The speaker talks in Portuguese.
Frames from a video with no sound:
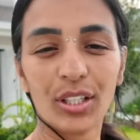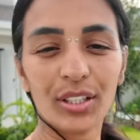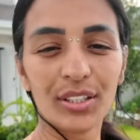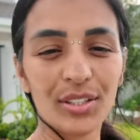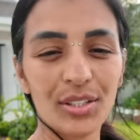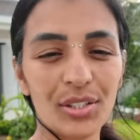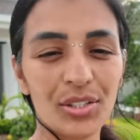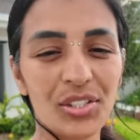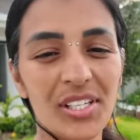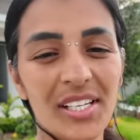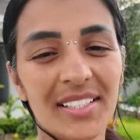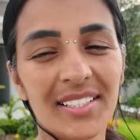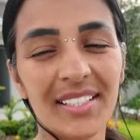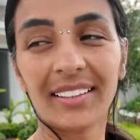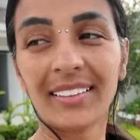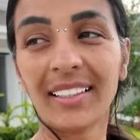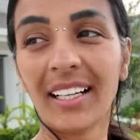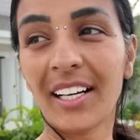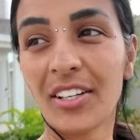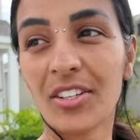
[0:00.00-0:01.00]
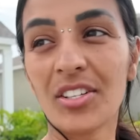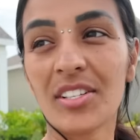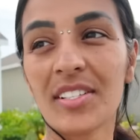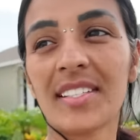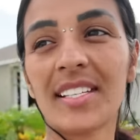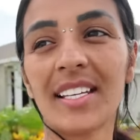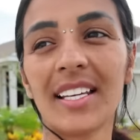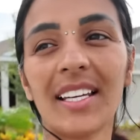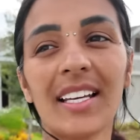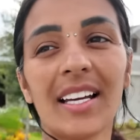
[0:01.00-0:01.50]
Todos os dias da
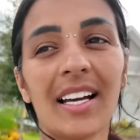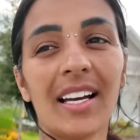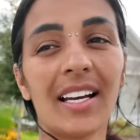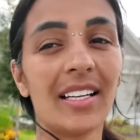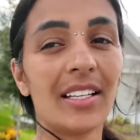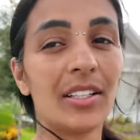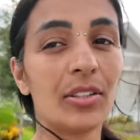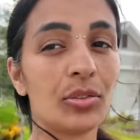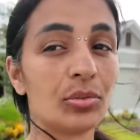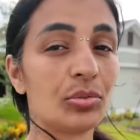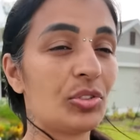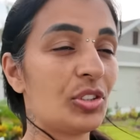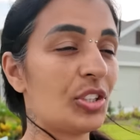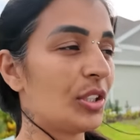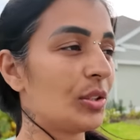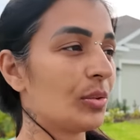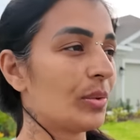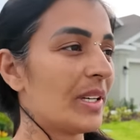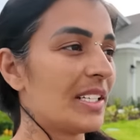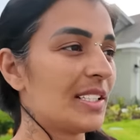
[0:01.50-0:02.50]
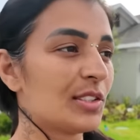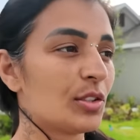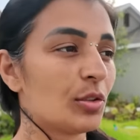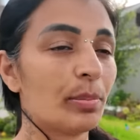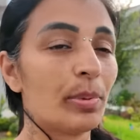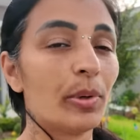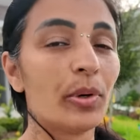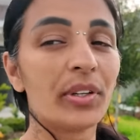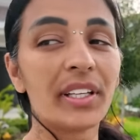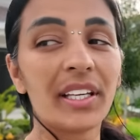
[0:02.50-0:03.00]
tardezinha, eu tiro eles um
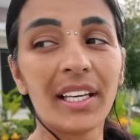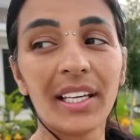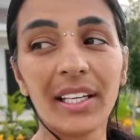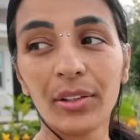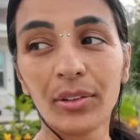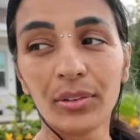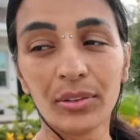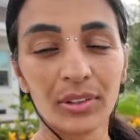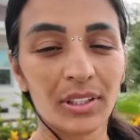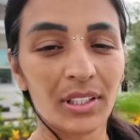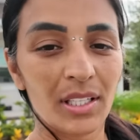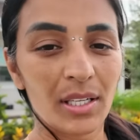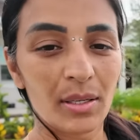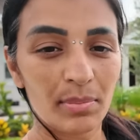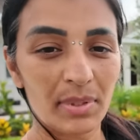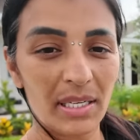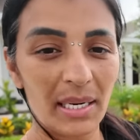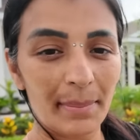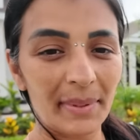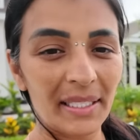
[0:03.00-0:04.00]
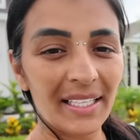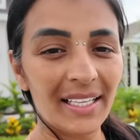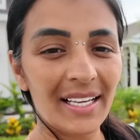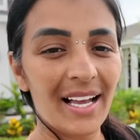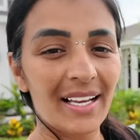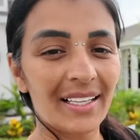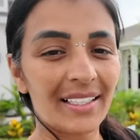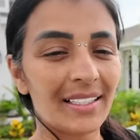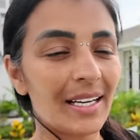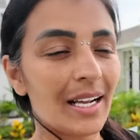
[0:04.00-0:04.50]
pouquinho pra
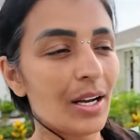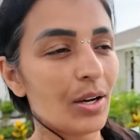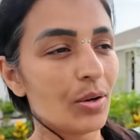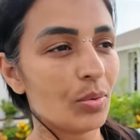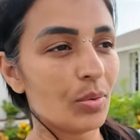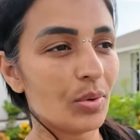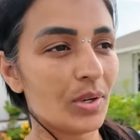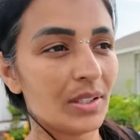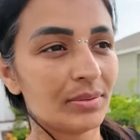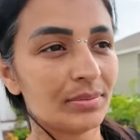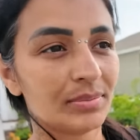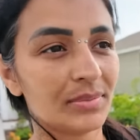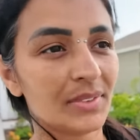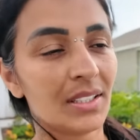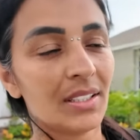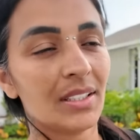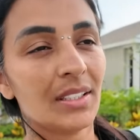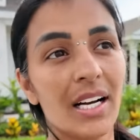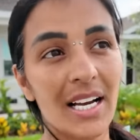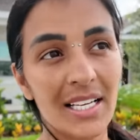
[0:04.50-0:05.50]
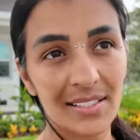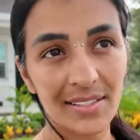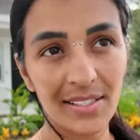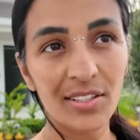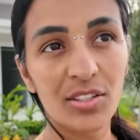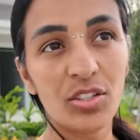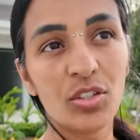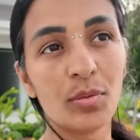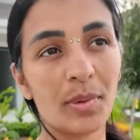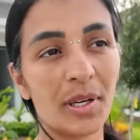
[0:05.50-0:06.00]
brincar aqui na rua. Às
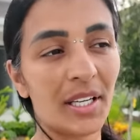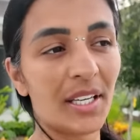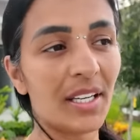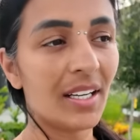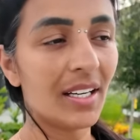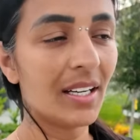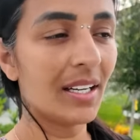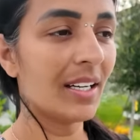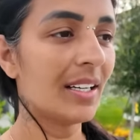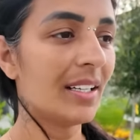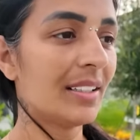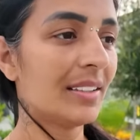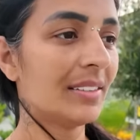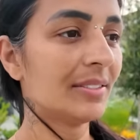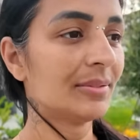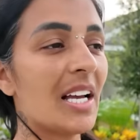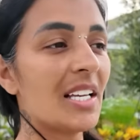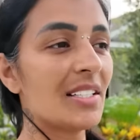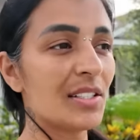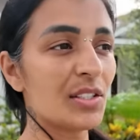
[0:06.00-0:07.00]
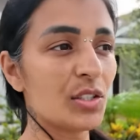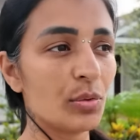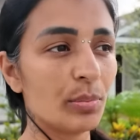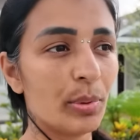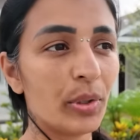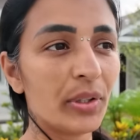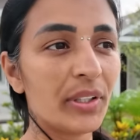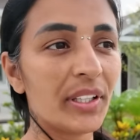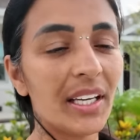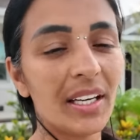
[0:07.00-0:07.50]
vezes de manhã, às vezes um
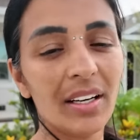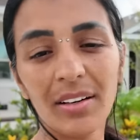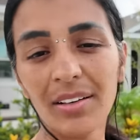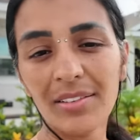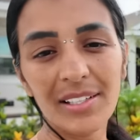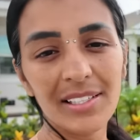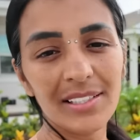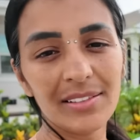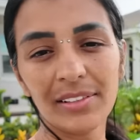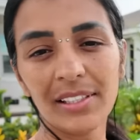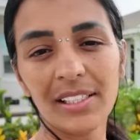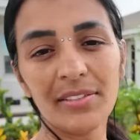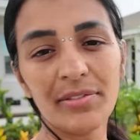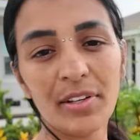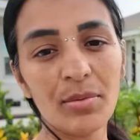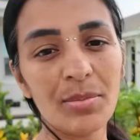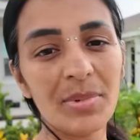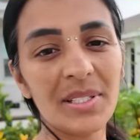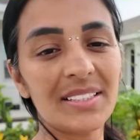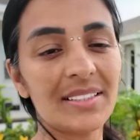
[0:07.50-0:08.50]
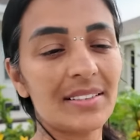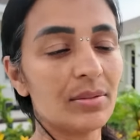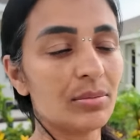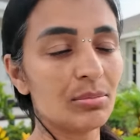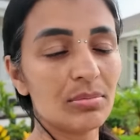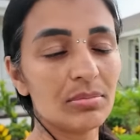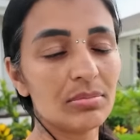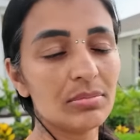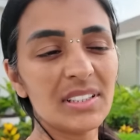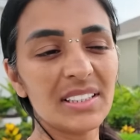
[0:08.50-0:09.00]
pouquinho... Ele vem umas,
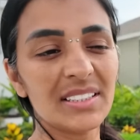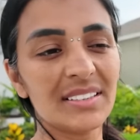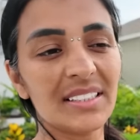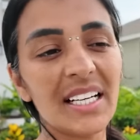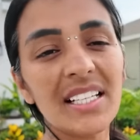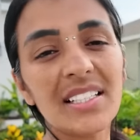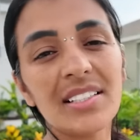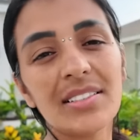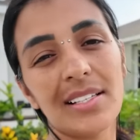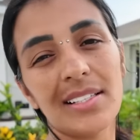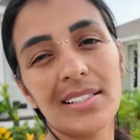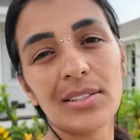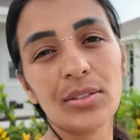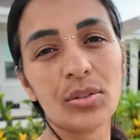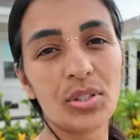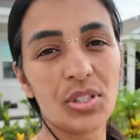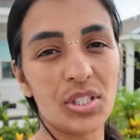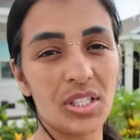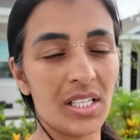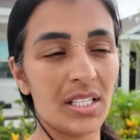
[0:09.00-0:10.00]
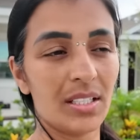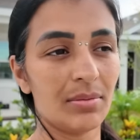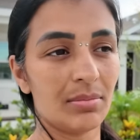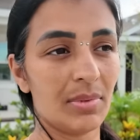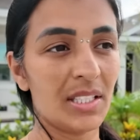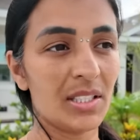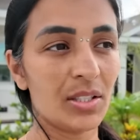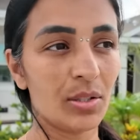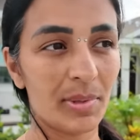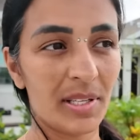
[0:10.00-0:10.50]
umas três vezes no dia,
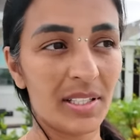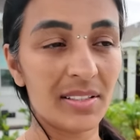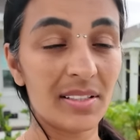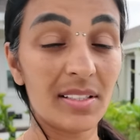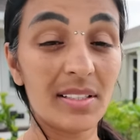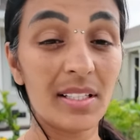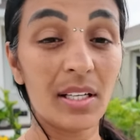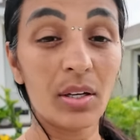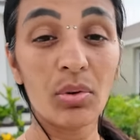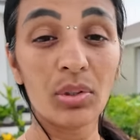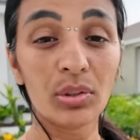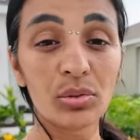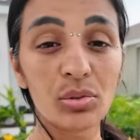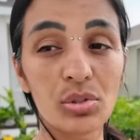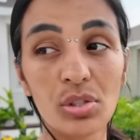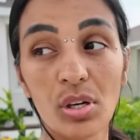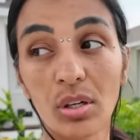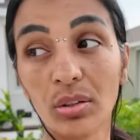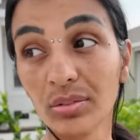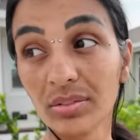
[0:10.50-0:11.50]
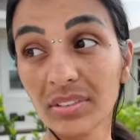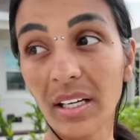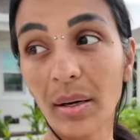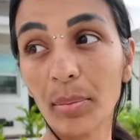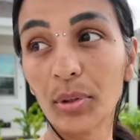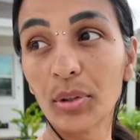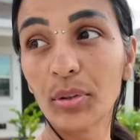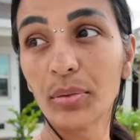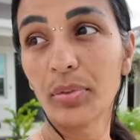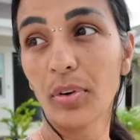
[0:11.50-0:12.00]
mais ou menos assim, quando o sol não tá
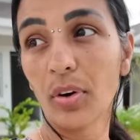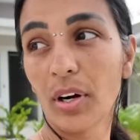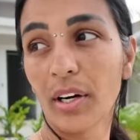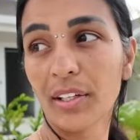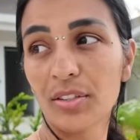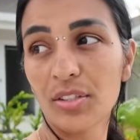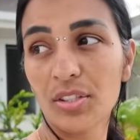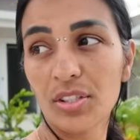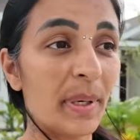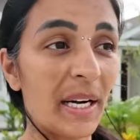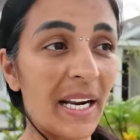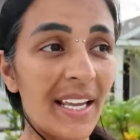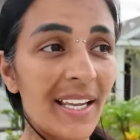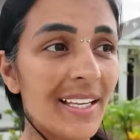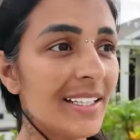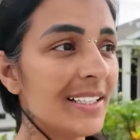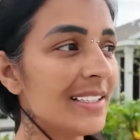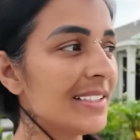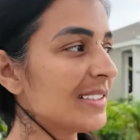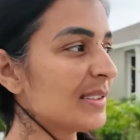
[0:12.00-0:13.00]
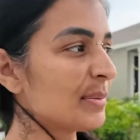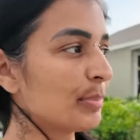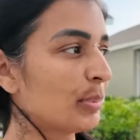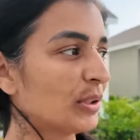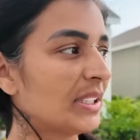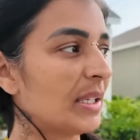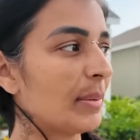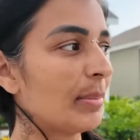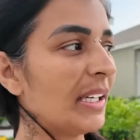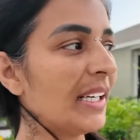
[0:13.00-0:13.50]
muito forte. Para eles
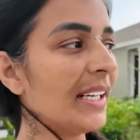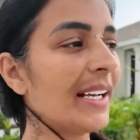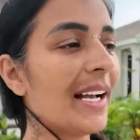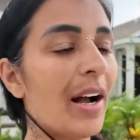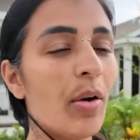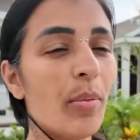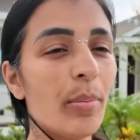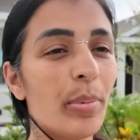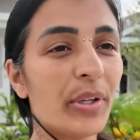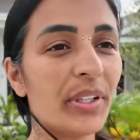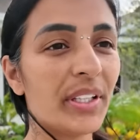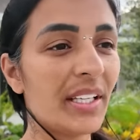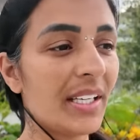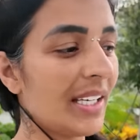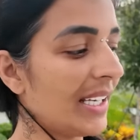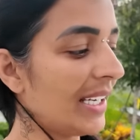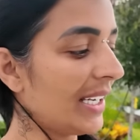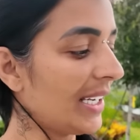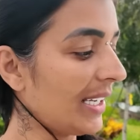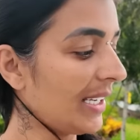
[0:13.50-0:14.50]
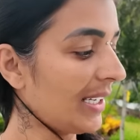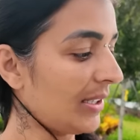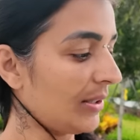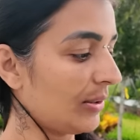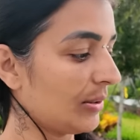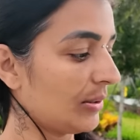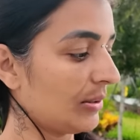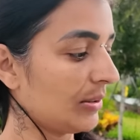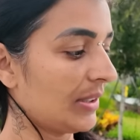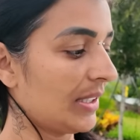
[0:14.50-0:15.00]
poder brincar um
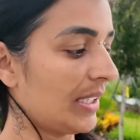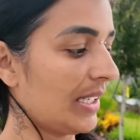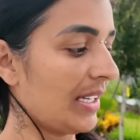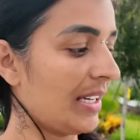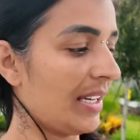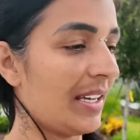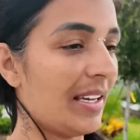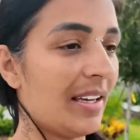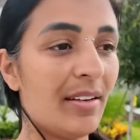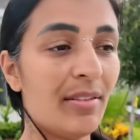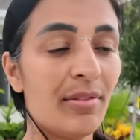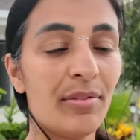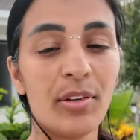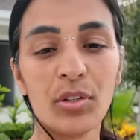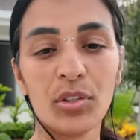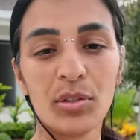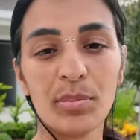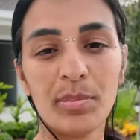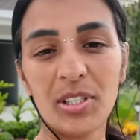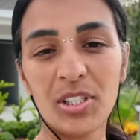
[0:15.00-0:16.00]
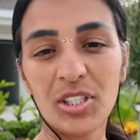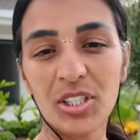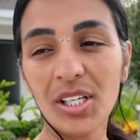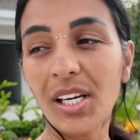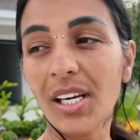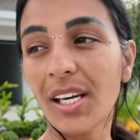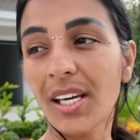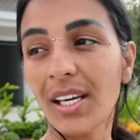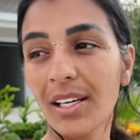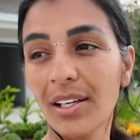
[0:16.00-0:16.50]
pouquinho, é, ver os
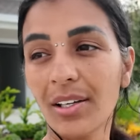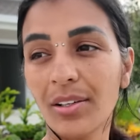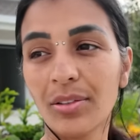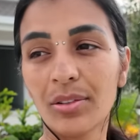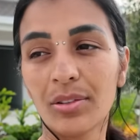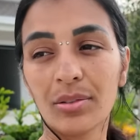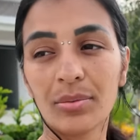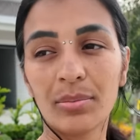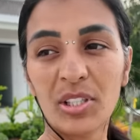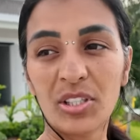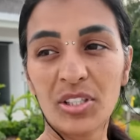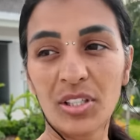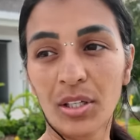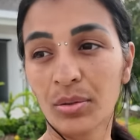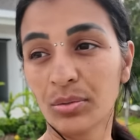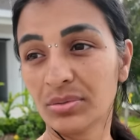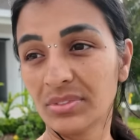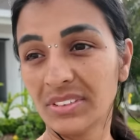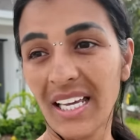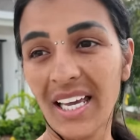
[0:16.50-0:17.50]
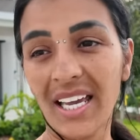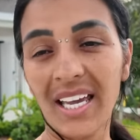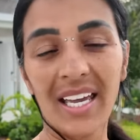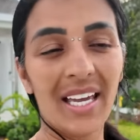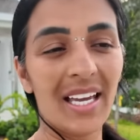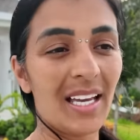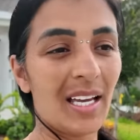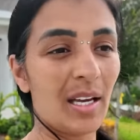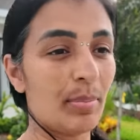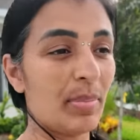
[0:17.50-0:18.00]
bichinhos, mexer com
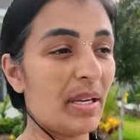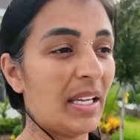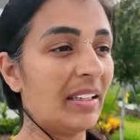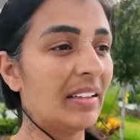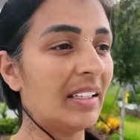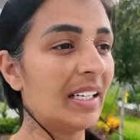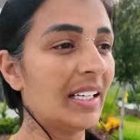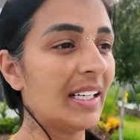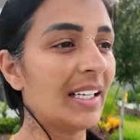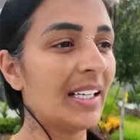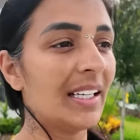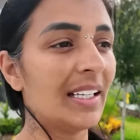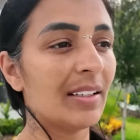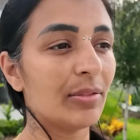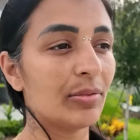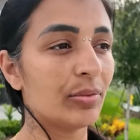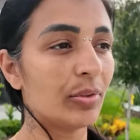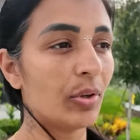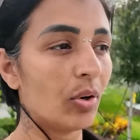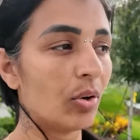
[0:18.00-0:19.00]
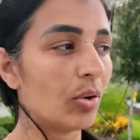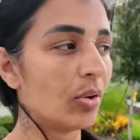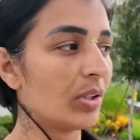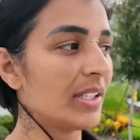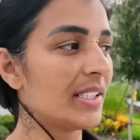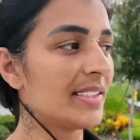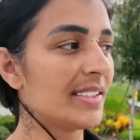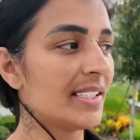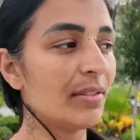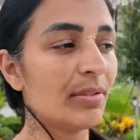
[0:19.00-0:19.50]
terra, pedrinha,
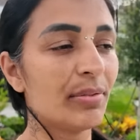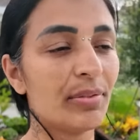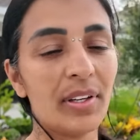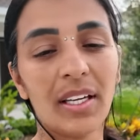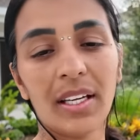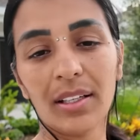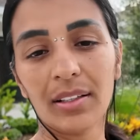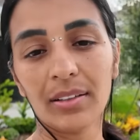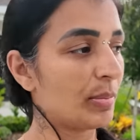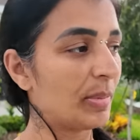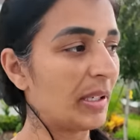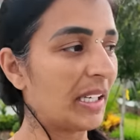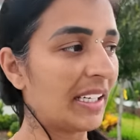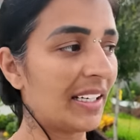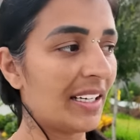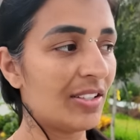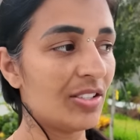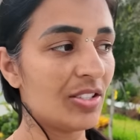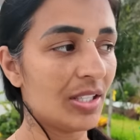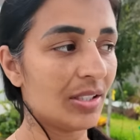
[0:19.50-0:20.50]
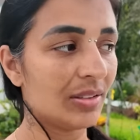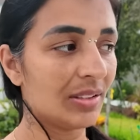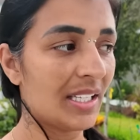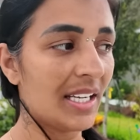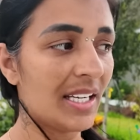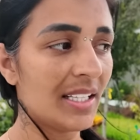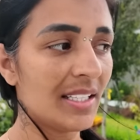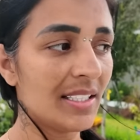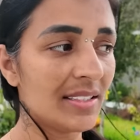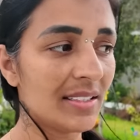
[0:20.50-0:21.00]
folhas, enfim, os brinquedinhos
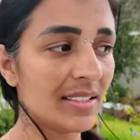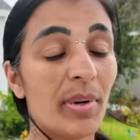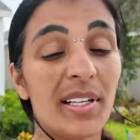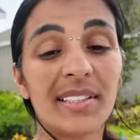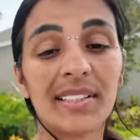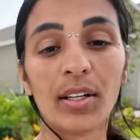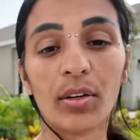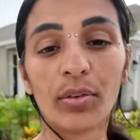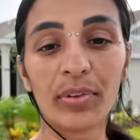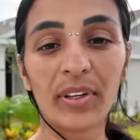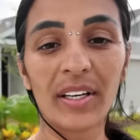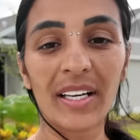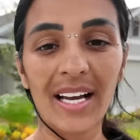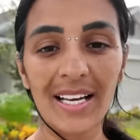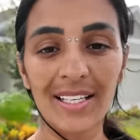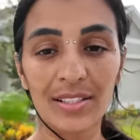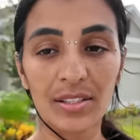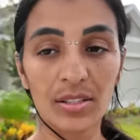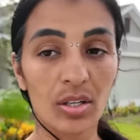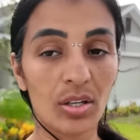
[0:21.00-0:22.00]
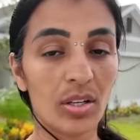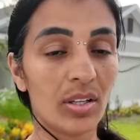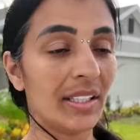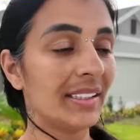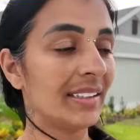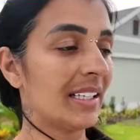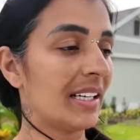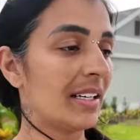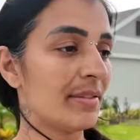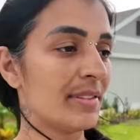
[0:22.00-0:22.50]
deles, para eles não ficar só
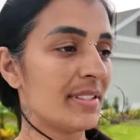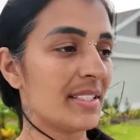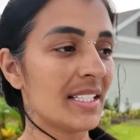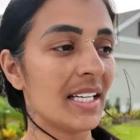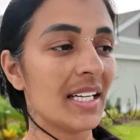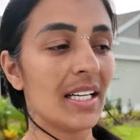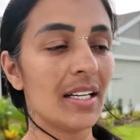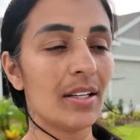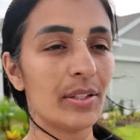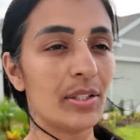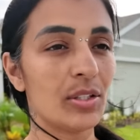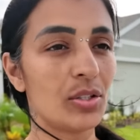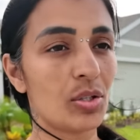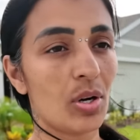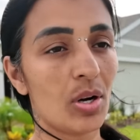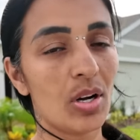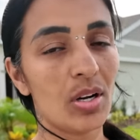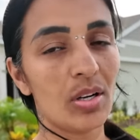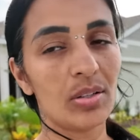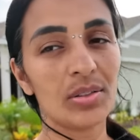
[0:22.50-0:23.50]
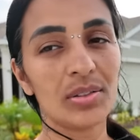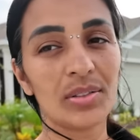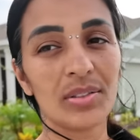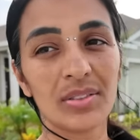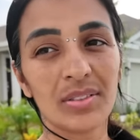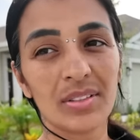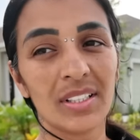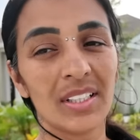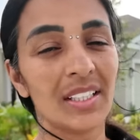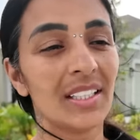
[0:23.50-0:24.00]
em televisão, em jogos.